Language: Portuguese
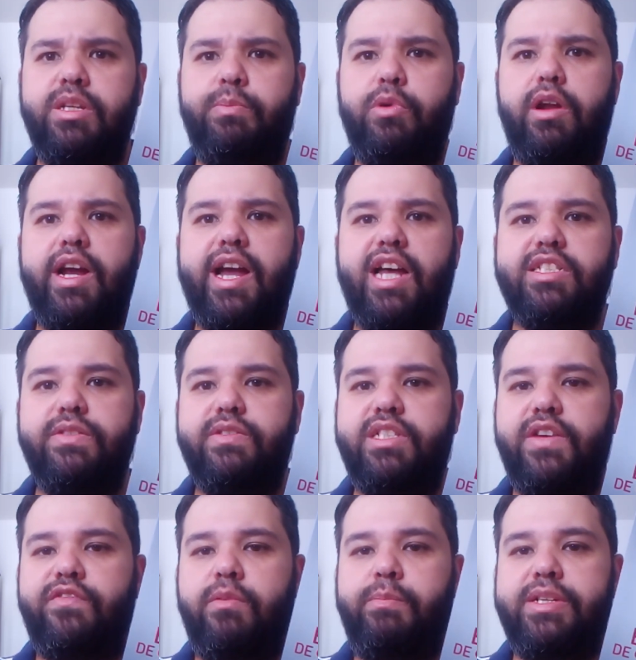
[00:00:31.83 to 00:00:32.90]
Se por acaso
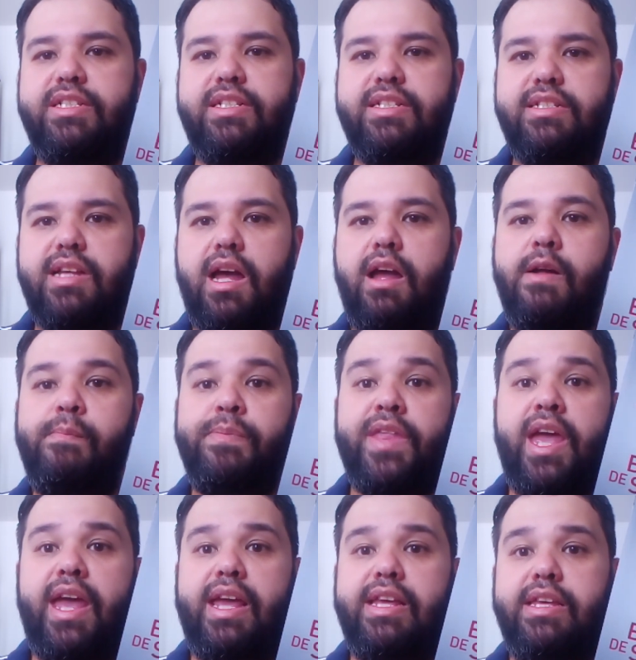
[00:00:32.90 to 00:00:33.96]
você for pesquisar
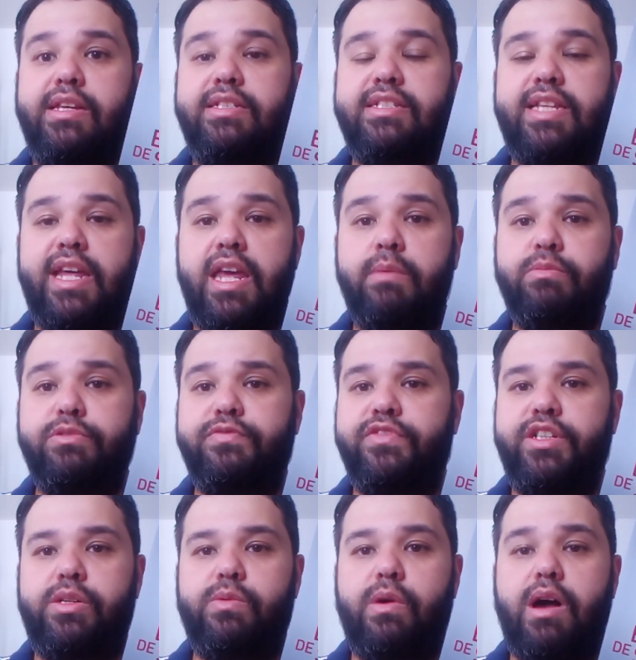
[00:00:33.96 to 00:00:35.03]
em sebo
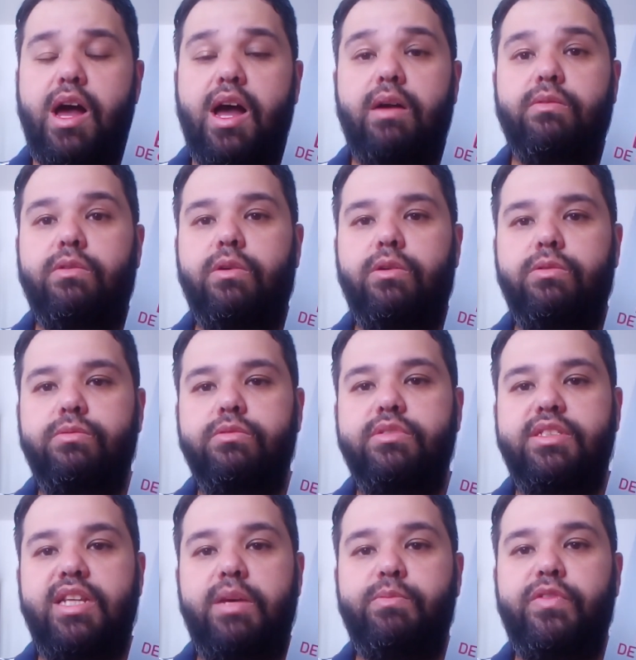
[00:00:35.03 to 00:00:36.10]
virtual ou
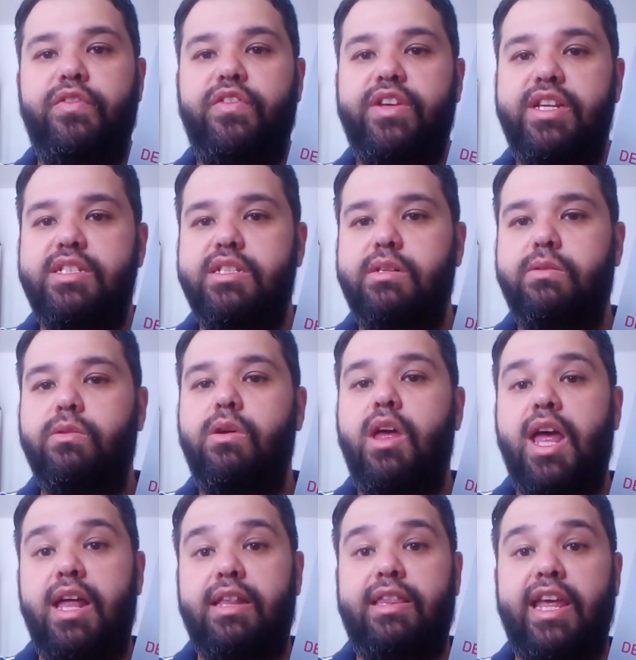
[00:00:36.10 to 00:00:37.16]
sebo físico,